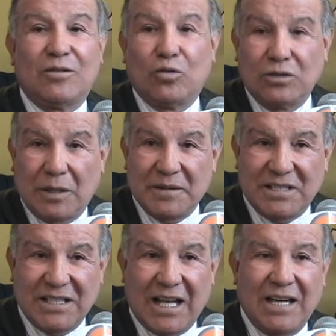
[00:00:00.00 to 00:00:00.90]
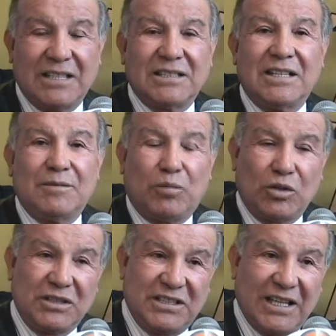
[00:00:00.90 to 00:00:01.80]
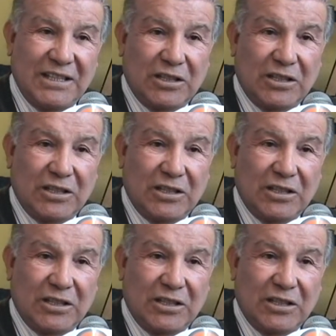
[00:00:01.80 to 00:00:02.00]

juntas vecinales, Policía